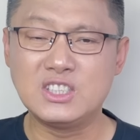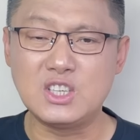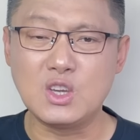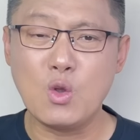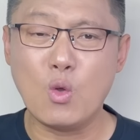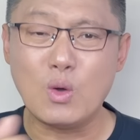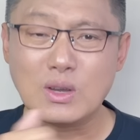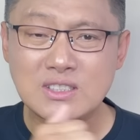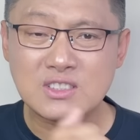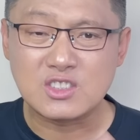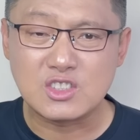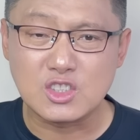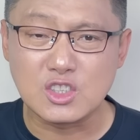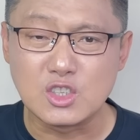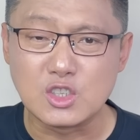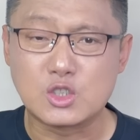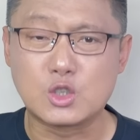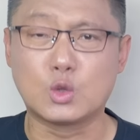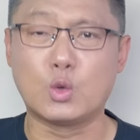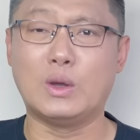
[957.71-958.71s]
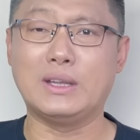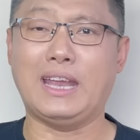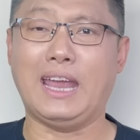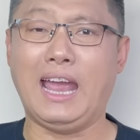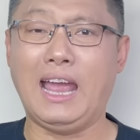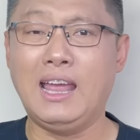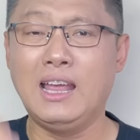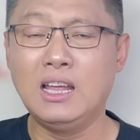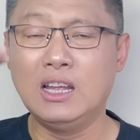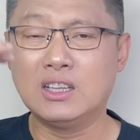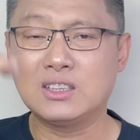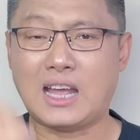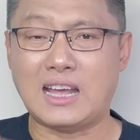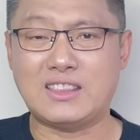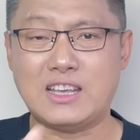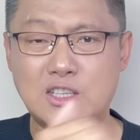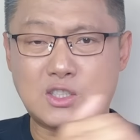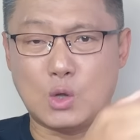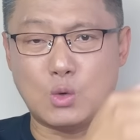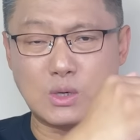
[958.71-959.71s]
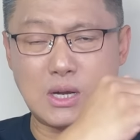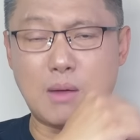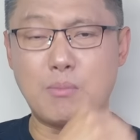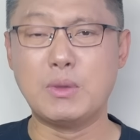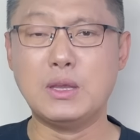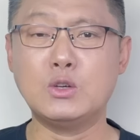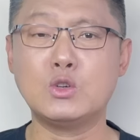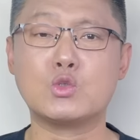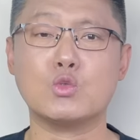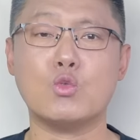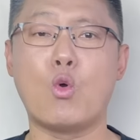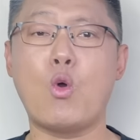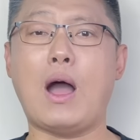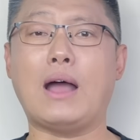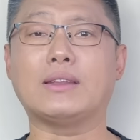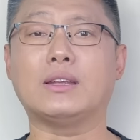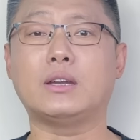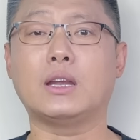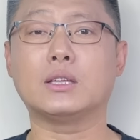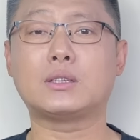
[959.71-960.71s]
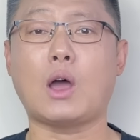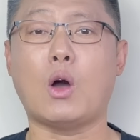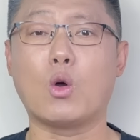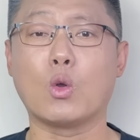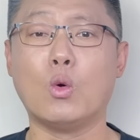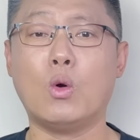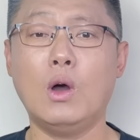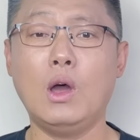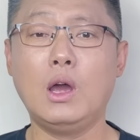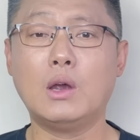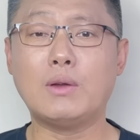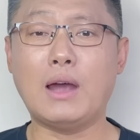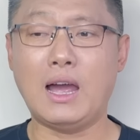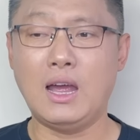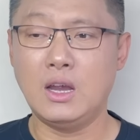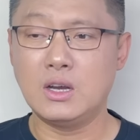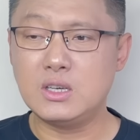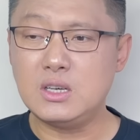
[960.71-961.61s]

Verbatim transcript: 经过40多年，他才走上民主化的这个道路，是吧？